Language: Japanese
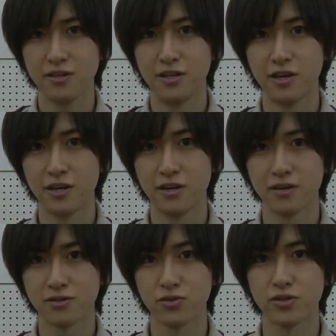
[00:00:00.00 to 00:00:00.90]

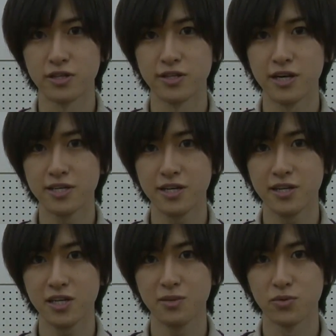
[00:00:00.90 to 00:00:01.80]
でそうですね、題材
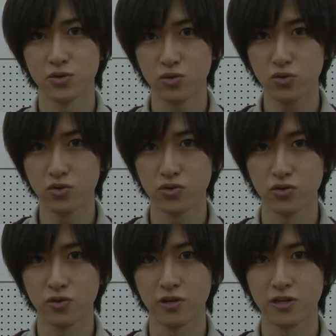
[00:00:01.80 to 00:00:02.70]
的にもすご
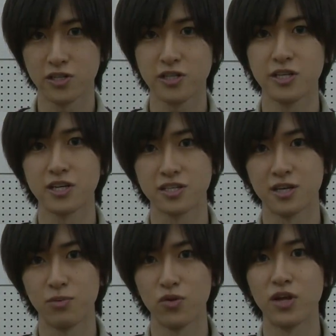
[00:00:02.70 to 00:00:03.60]
く、えー、シリアス
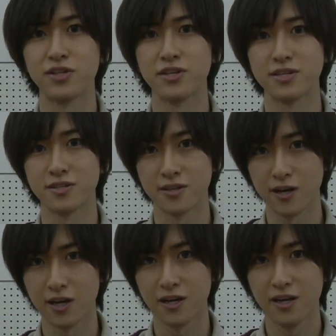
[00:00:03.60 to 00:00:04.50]
なものなんです
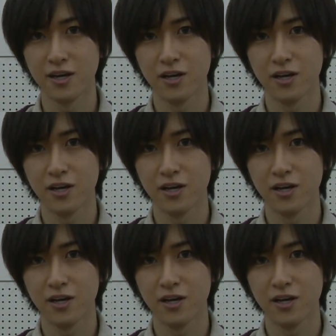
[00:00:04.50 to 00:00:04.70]
が